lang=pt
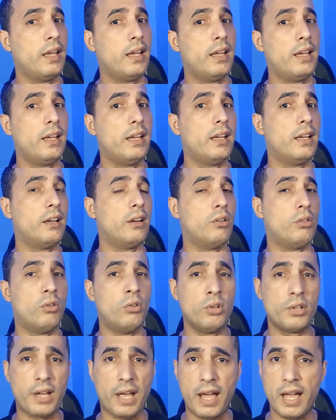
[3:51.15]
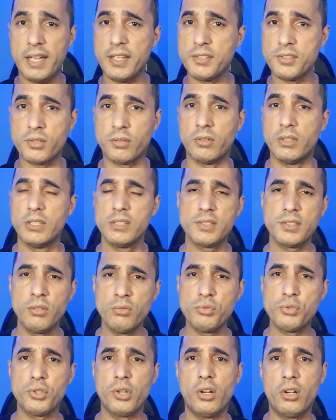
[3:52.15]
É, Horizon,
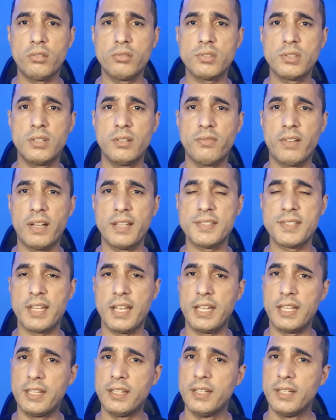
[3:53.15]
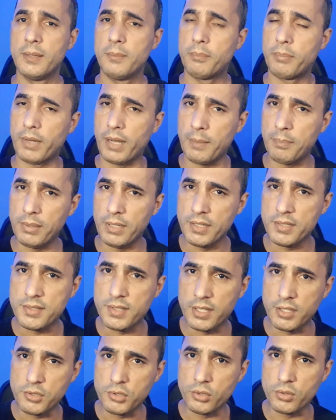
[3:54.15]
são jogos que vai sair para
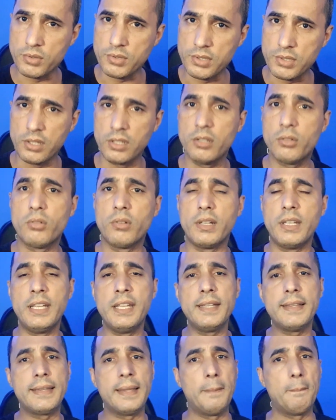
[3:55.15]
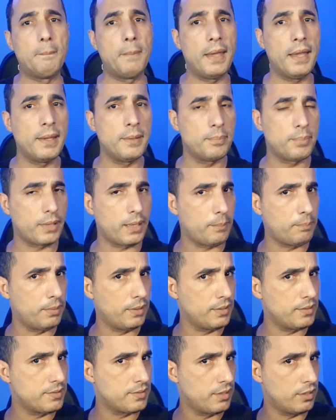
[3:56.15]
PlayStation 5 e também para
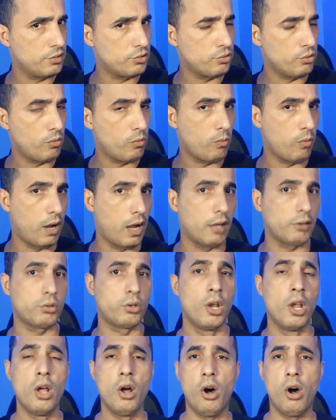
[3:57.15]
PlayStation 4.